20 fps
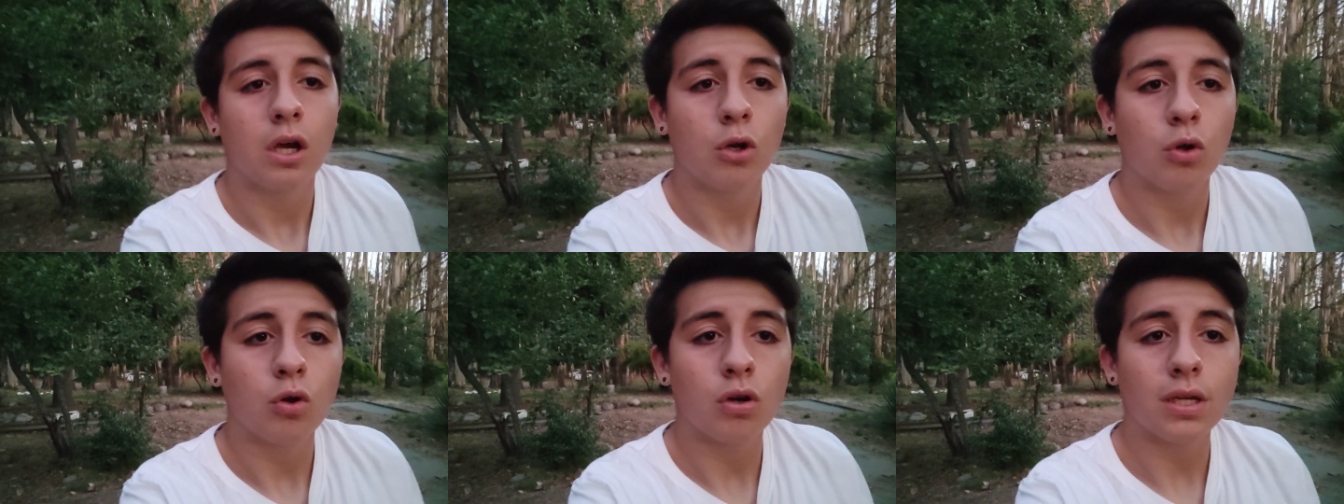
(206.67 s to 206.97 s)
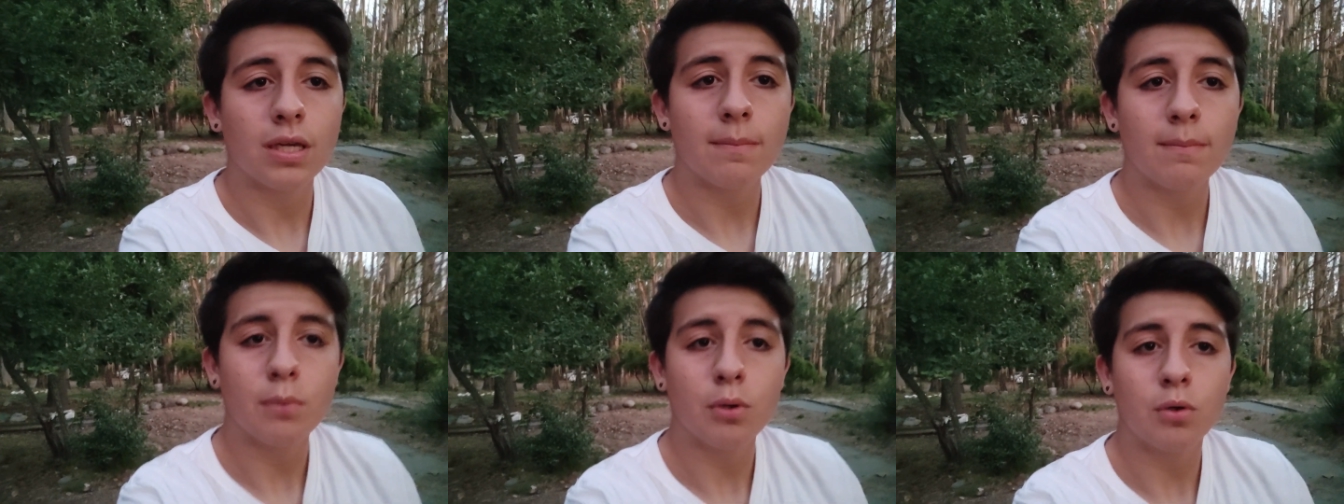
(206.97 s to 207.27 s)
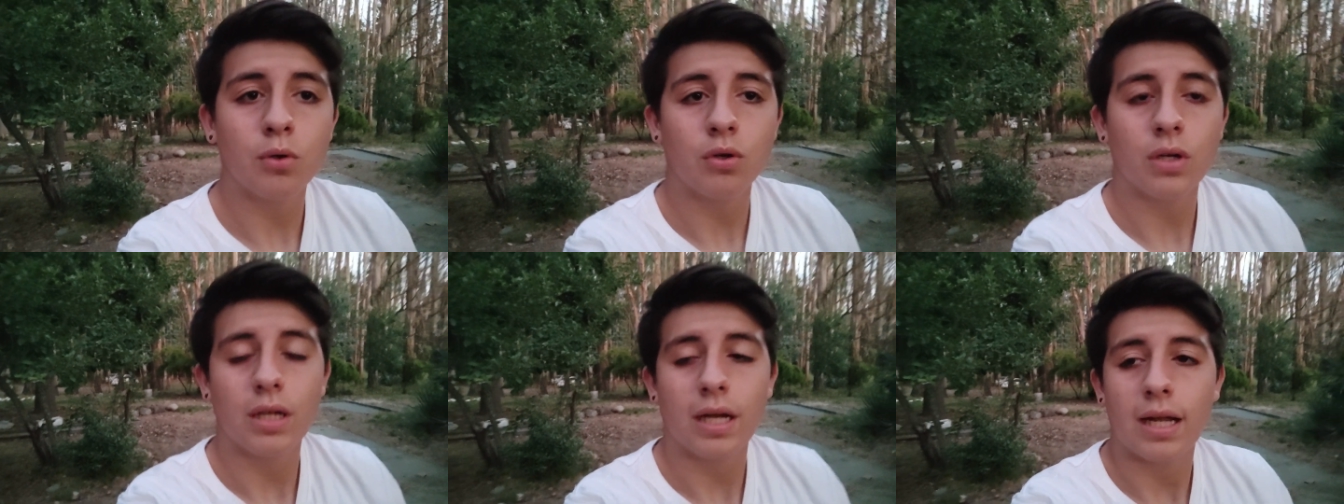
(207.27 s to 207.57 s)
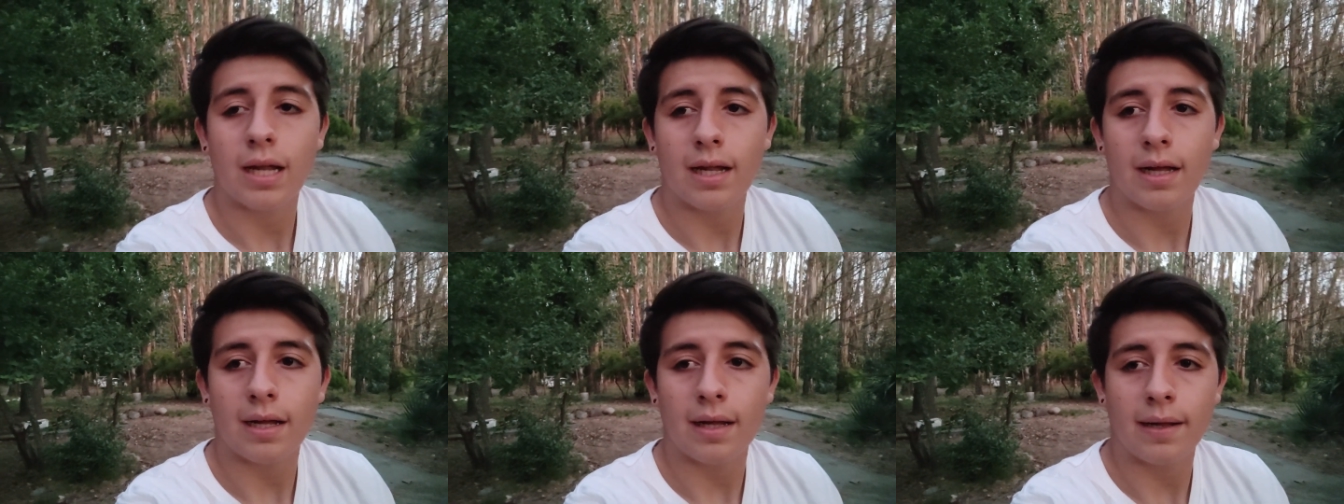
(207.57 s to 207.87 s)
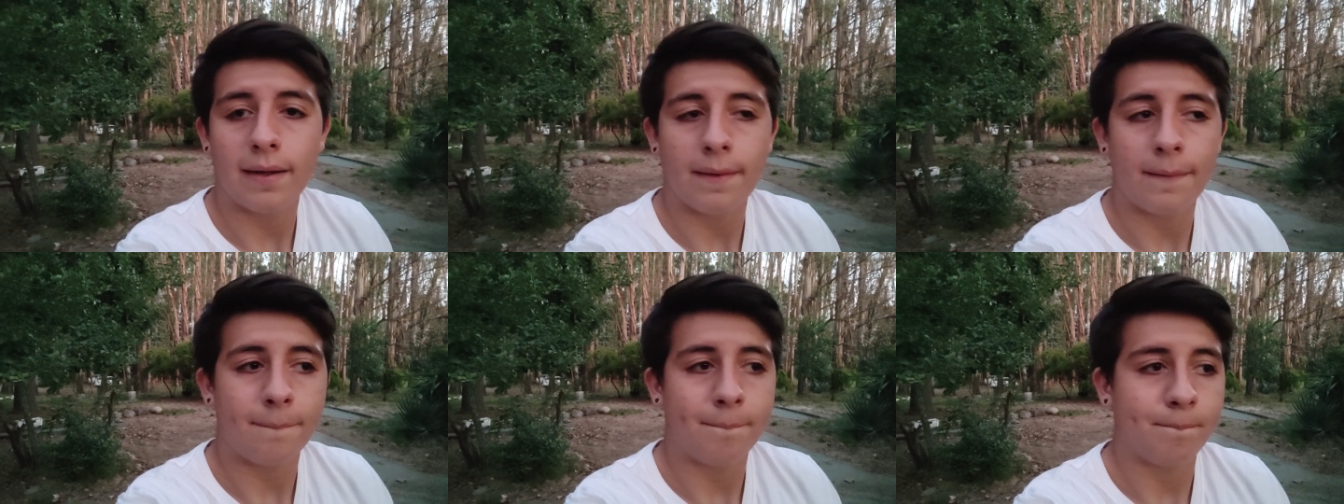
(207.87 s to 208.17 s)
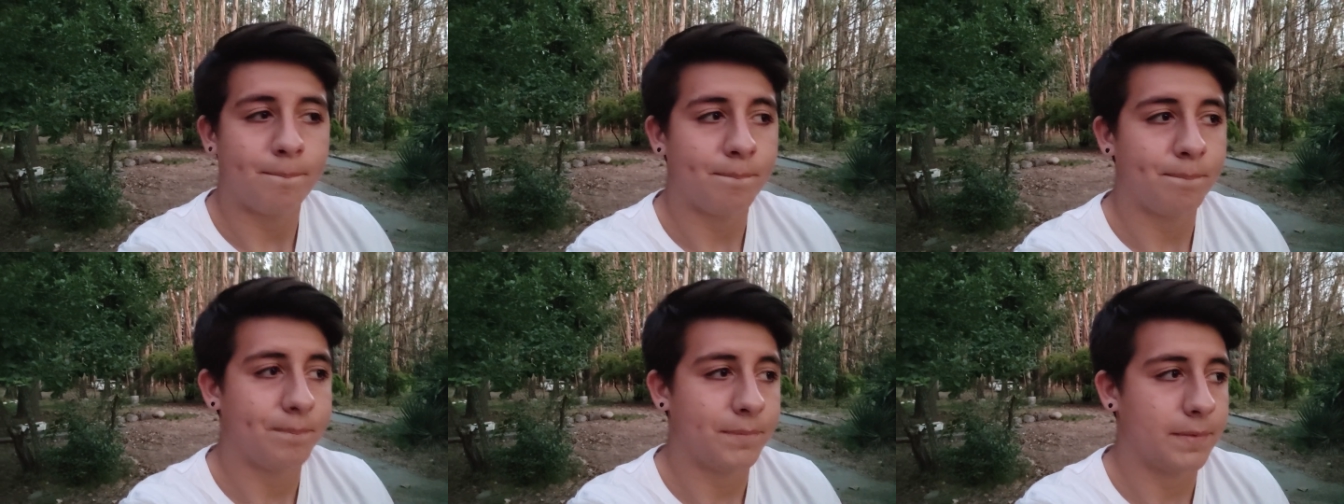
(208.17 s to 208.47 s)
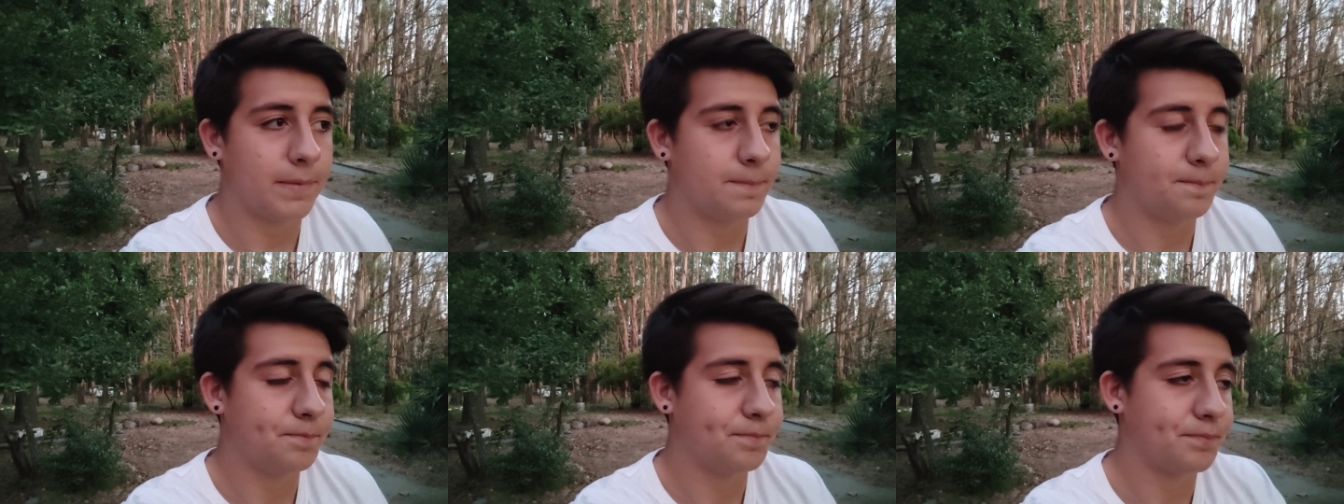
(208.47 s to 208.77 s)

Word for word: Coquimbo con la... Mm,